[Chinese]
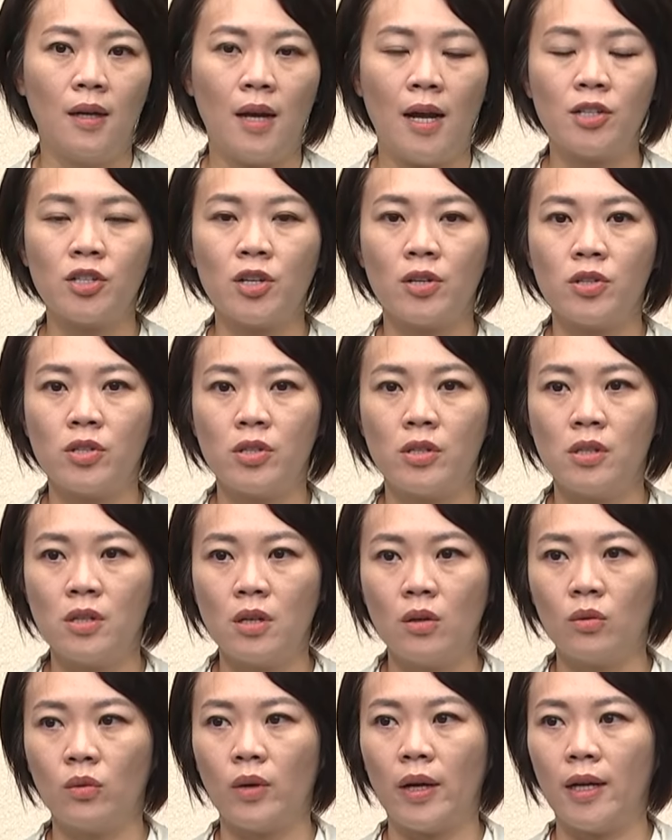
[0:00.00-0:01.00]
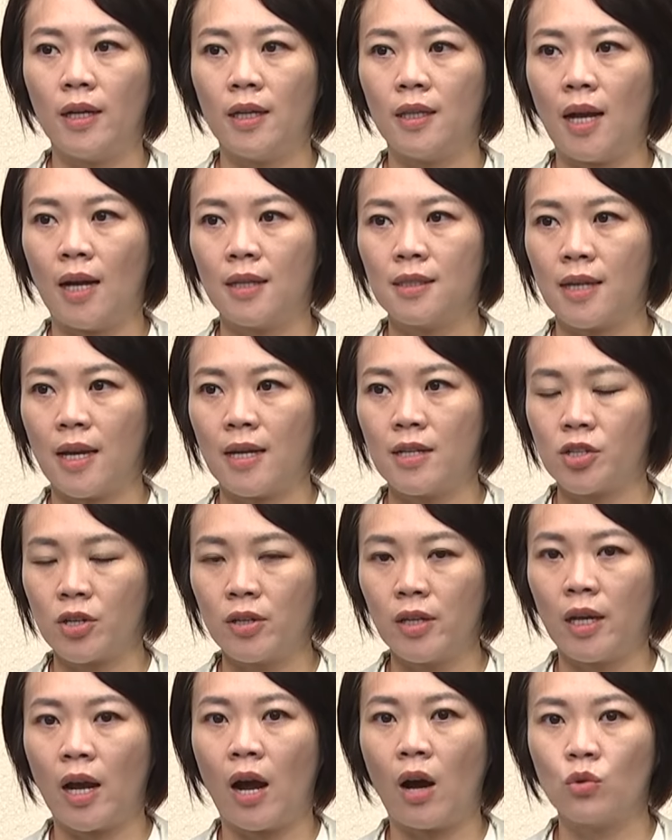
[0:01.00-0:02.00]
他甚至认为，他在
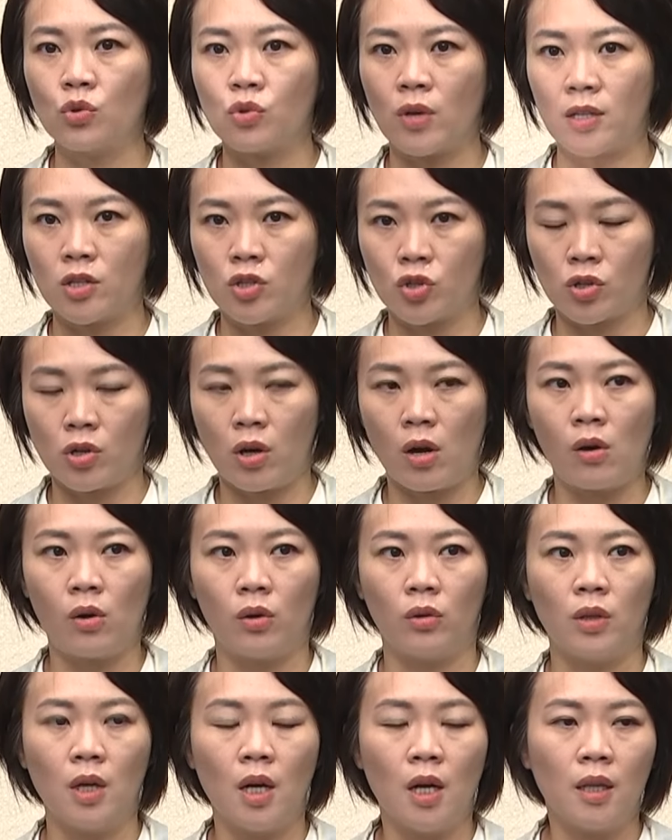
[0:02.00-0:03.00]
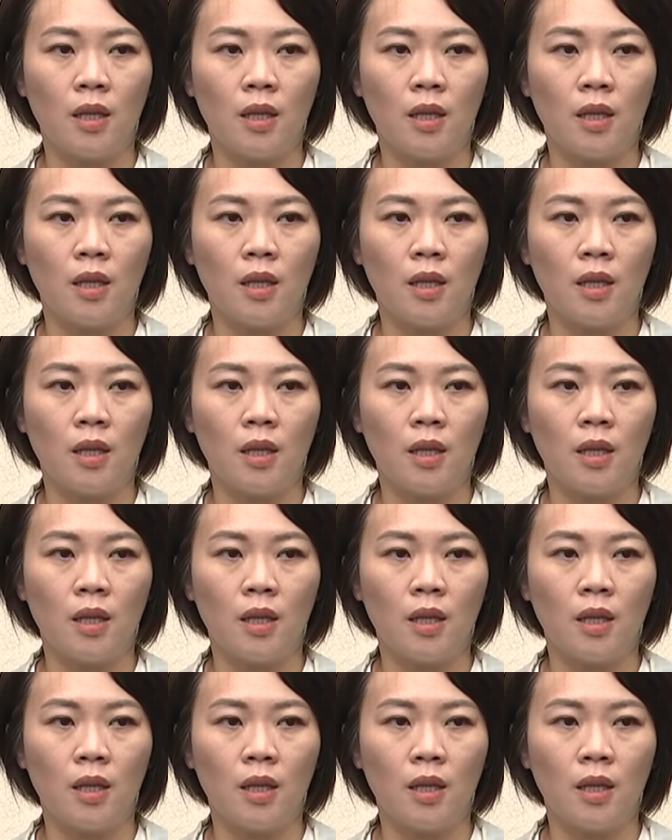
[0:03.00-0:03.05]
身体好转之后，